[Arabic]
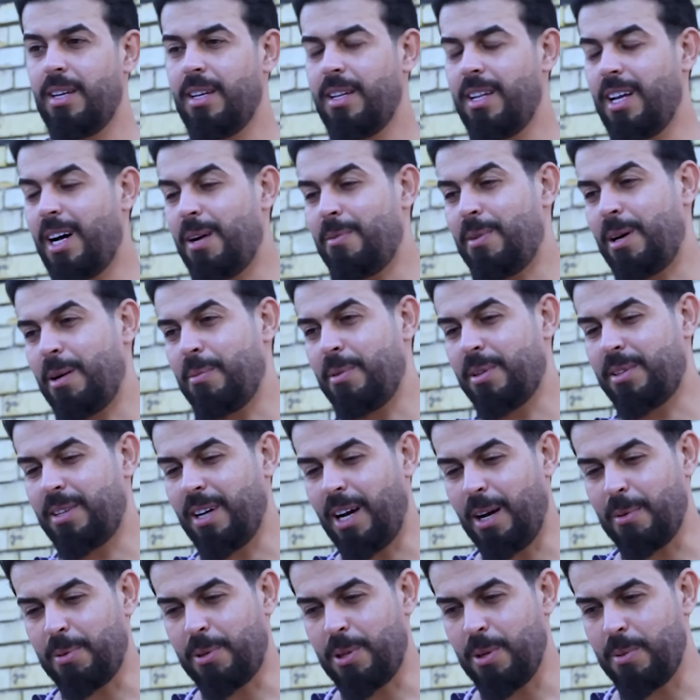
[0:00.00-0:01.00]
لا بابا
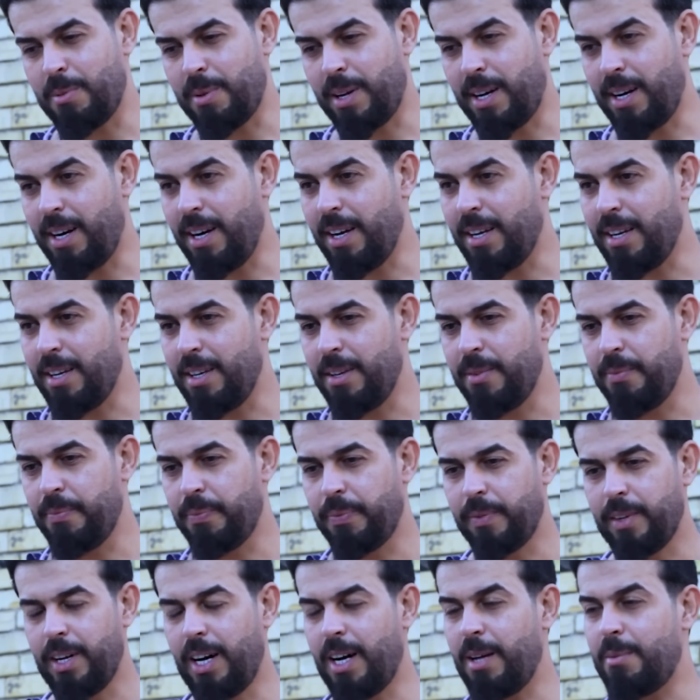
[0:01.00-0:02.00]
تعبكم راحه
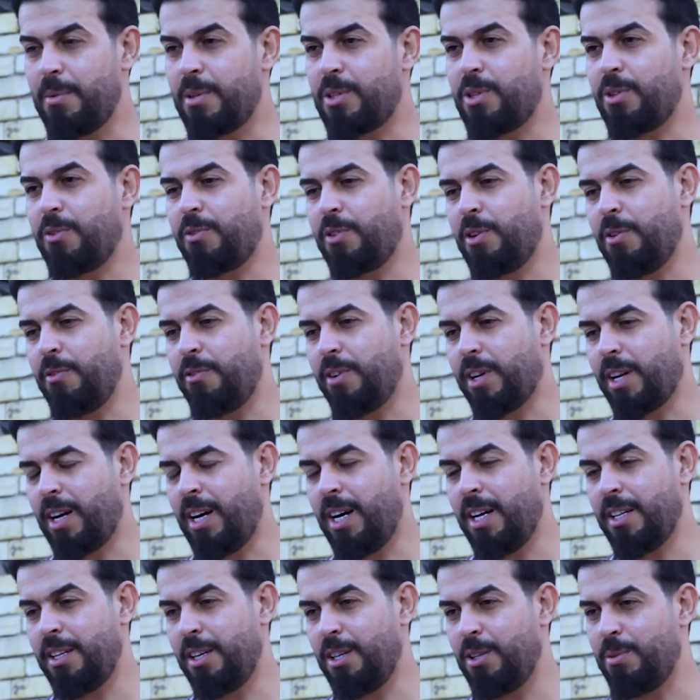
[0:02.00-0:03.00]
انا اشوفكم
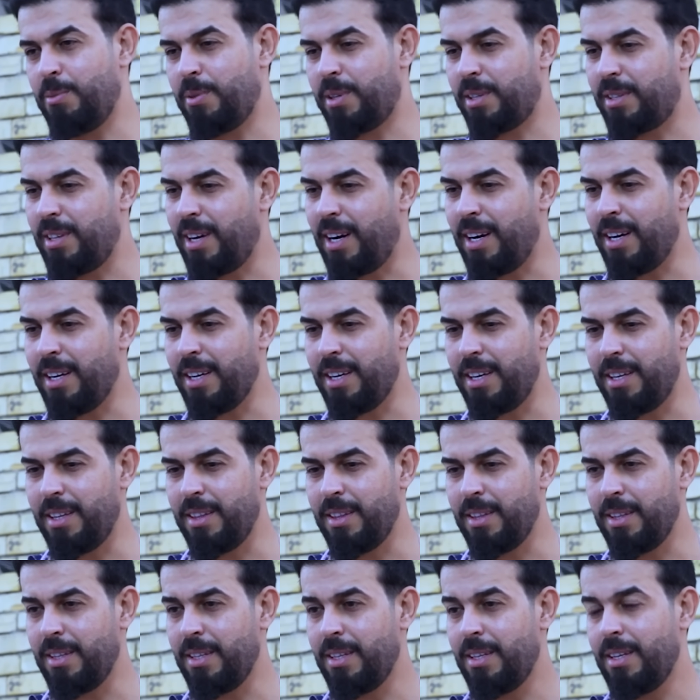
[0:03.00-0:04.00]
فرحانين ومرتاحين
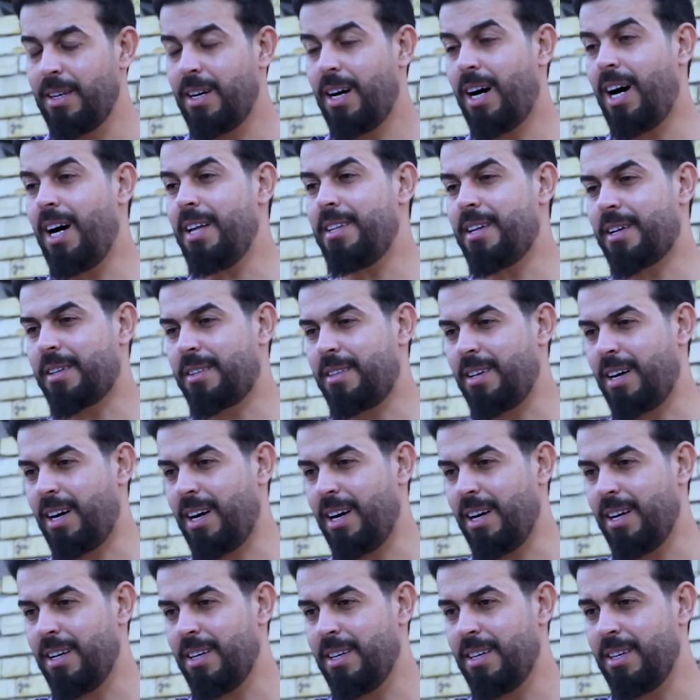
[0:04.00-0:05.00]
انا
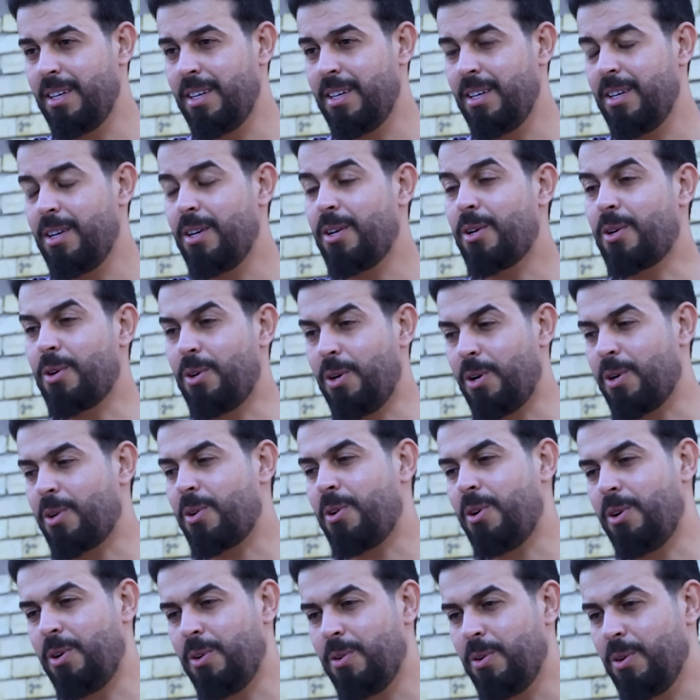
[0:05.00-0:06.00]
ارتاح روح
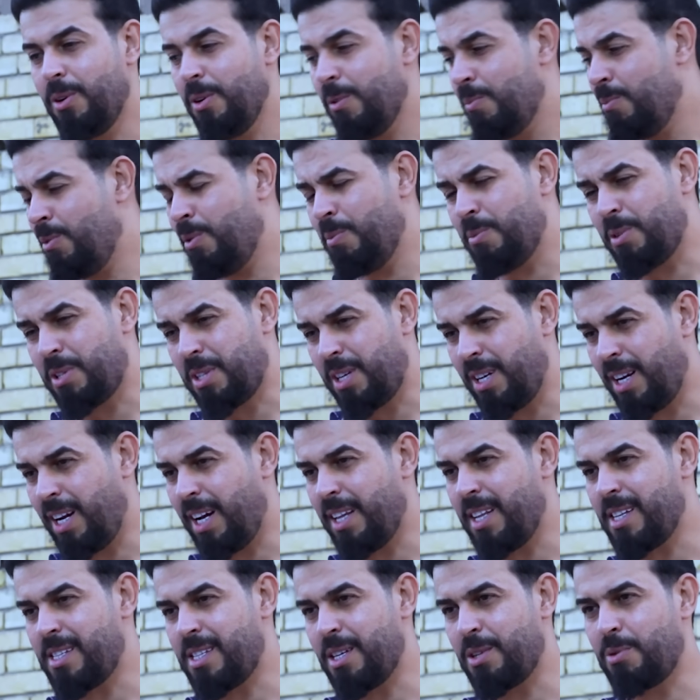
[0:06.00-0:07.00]
روحوا مو مشكله
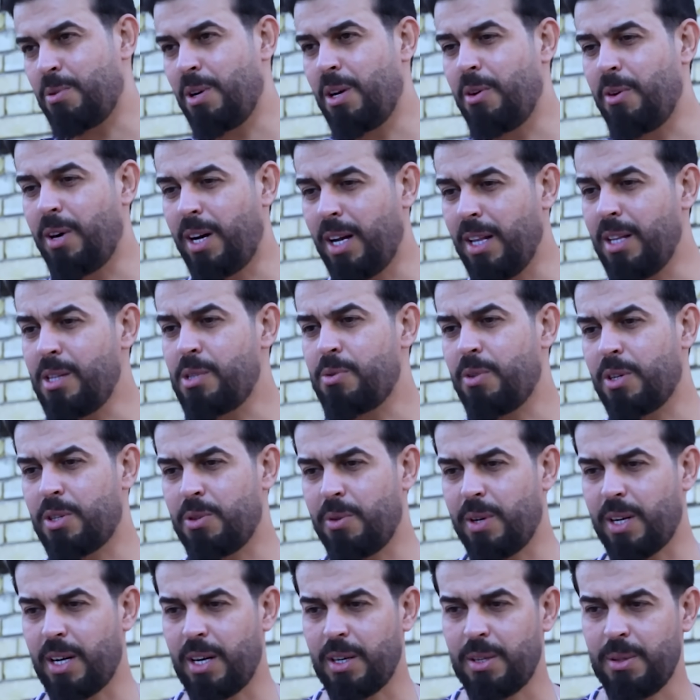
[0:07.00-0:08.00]
انا هسه شوي واخلص واجي
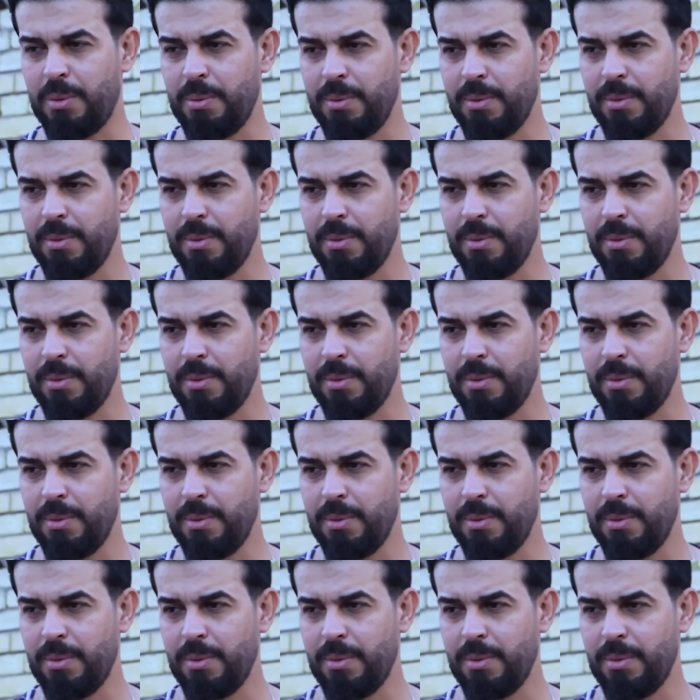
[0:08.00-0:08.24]
وراكم